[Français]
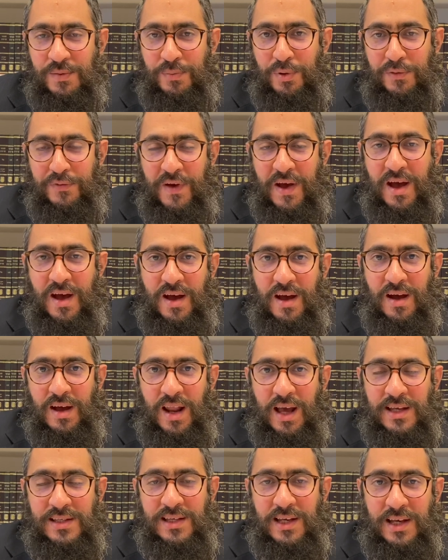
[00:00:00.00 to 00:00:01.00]
pour faire
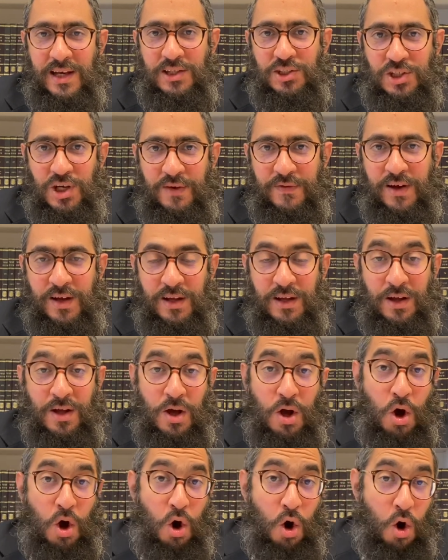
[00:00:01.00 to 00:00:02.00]
la xeira shava.
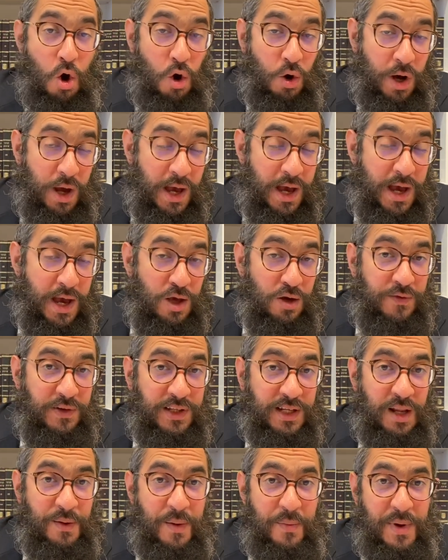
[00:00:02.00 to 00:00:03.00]
Oreille, on va
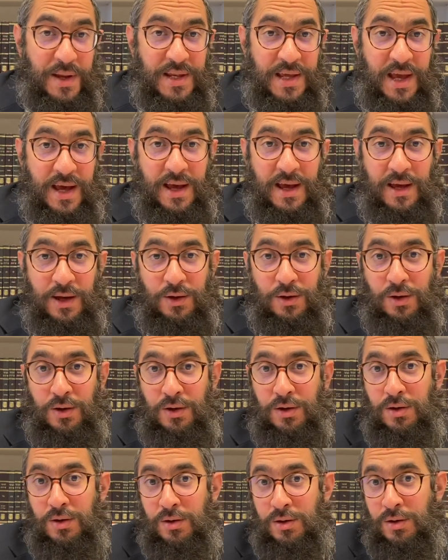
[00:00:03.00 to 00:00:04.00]
dire de la même manière
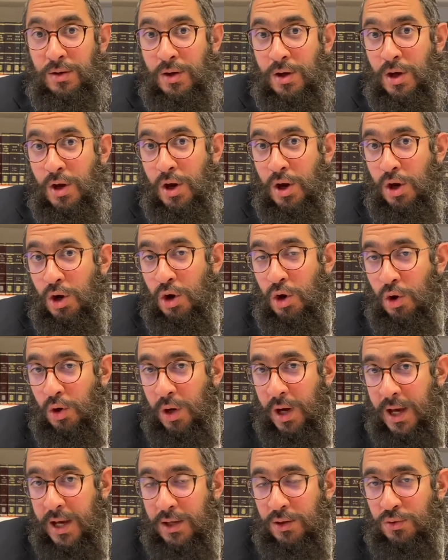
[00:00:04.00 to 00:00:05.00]
que
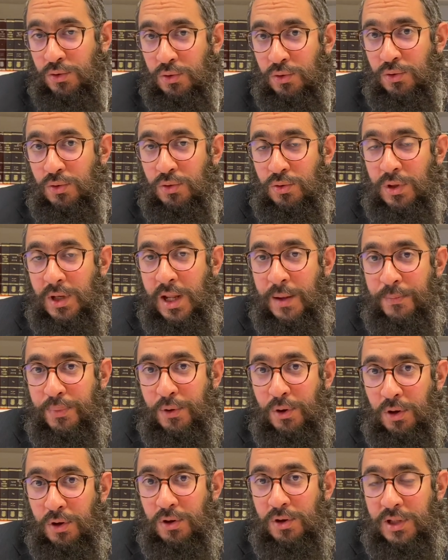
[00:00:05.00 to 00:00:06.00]
l'oreille du
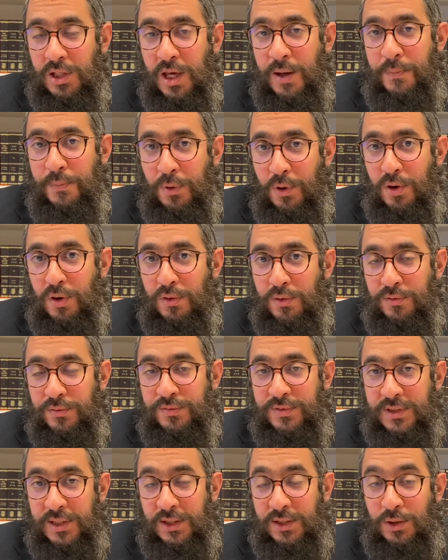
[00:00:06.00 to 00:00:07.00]
lépreux qui est
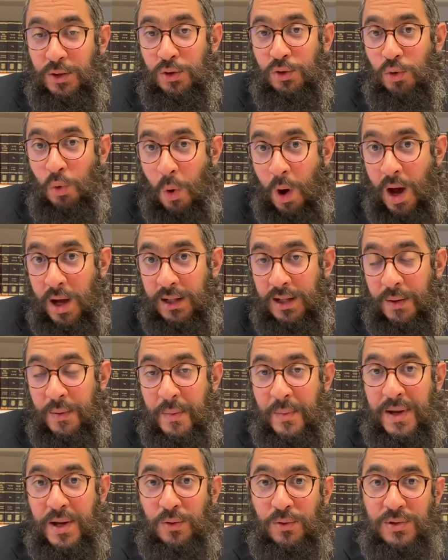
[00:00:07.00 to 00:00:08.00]
pauvre, c'est de droite. De la même
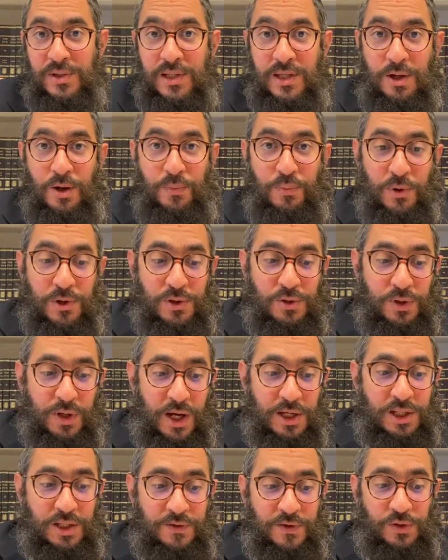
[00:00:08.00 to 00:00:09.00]
manière aussi, le
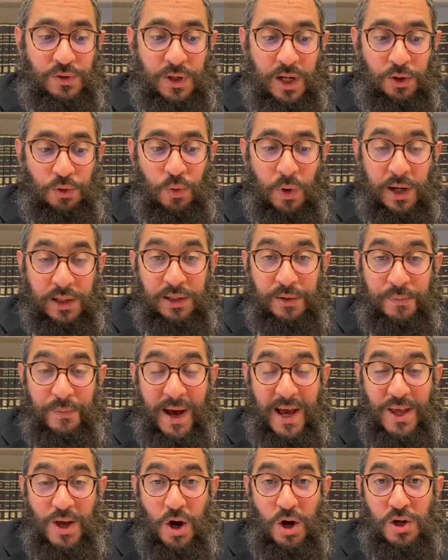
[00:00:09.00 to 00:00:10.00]
poinçonnage, c'est se fait sur la droite.
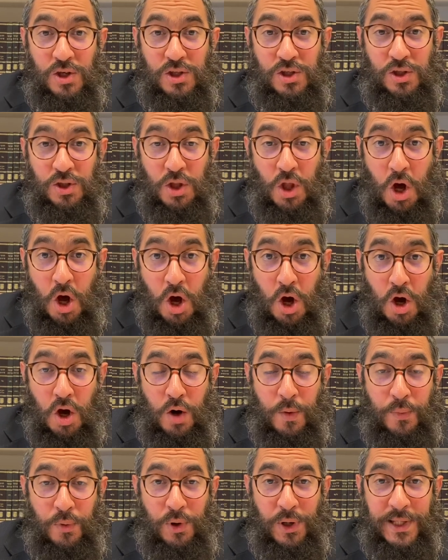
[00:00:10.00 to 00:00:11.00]
My
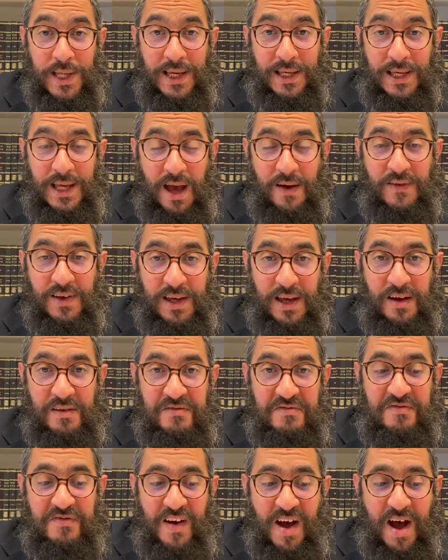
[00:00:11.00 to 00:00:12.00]
ozno, y écrit avec un
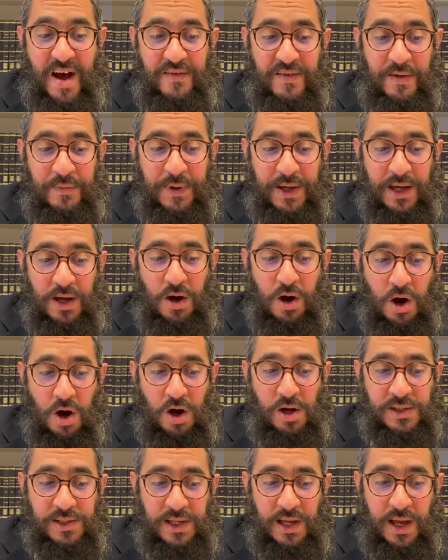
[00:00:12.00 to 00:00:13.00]
vav après
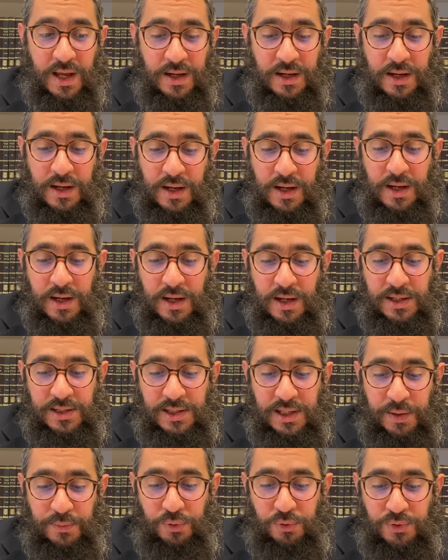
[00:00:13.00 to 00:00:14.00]
ozen.
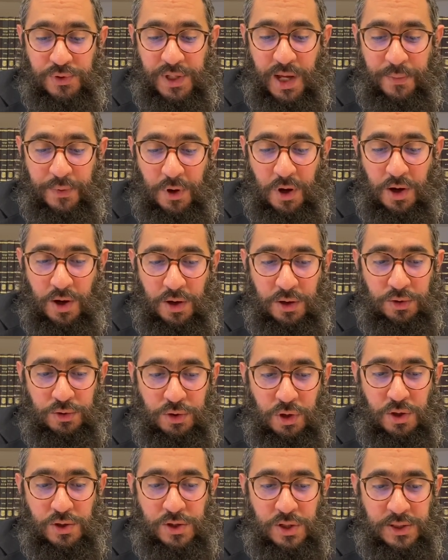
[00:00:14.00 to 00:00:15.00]
C'est pour nous apprendre
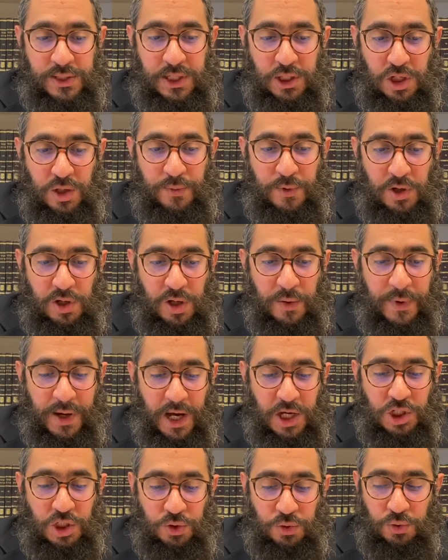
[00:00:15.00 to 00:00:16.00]
deux enseignements, comme
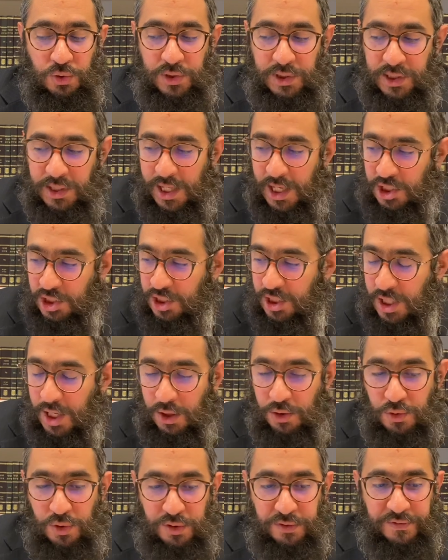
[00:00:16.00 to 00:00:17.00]
Rachid nous le dit. Rachid a
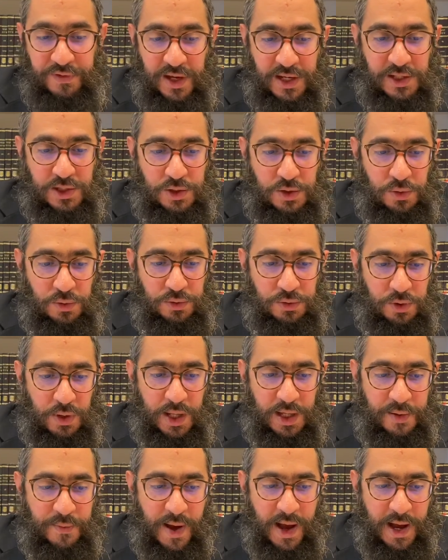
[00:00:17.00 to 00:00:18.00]
une autre version dans
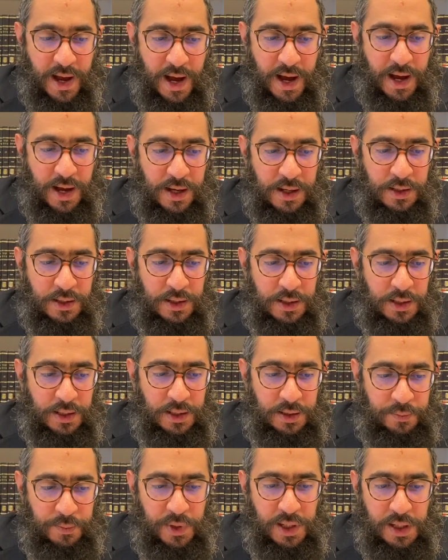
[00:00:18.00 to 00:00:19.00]
la Gemara,
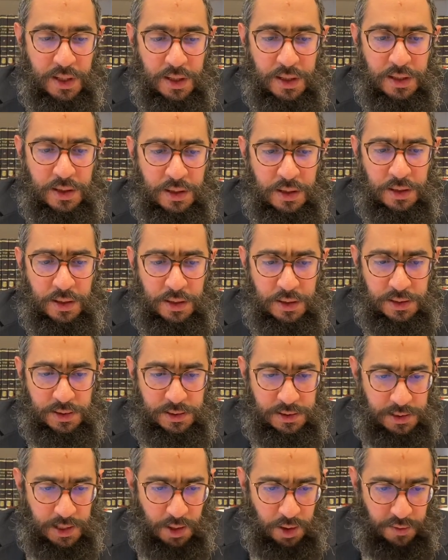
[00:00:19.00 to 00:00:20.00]
mais
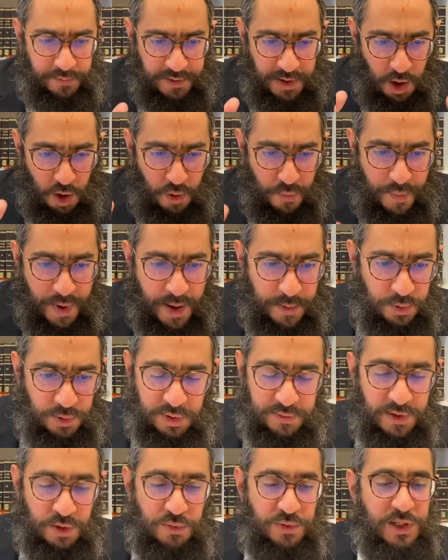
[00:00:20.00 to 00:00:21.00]
ça revient au même, donc
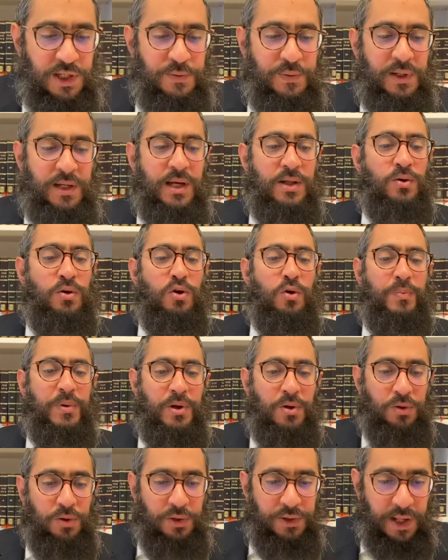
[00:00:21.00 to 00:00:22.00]
il vient nous expliquer donc
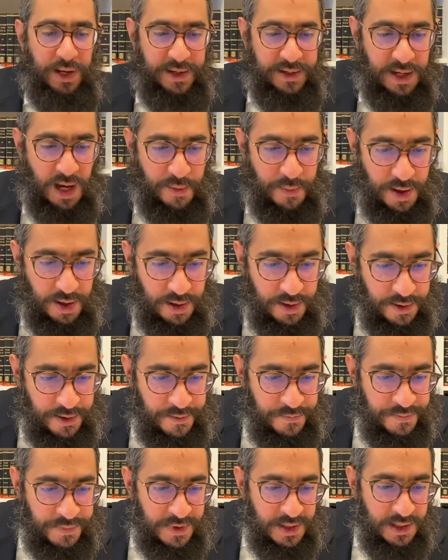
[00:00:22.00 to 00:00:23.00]
l'opinion de Talakama.
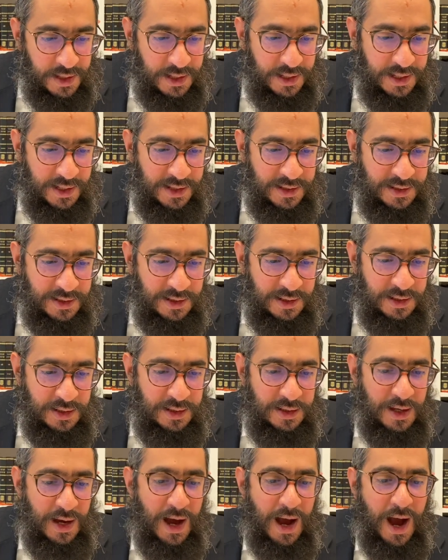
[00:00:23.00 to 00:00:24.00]
Il
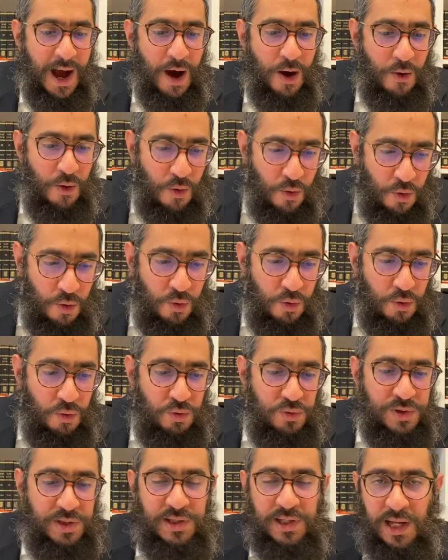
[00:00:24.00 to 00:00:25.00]
dit à ah,
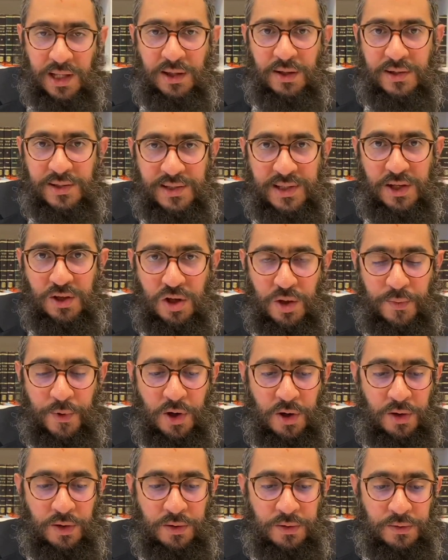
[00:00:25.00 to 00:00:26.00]
où cet
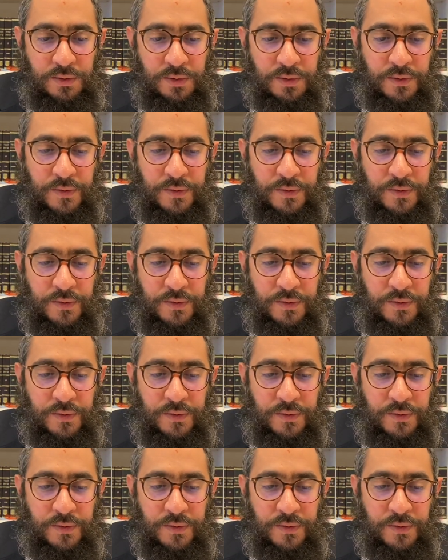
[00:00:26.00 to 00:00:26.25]
enseignement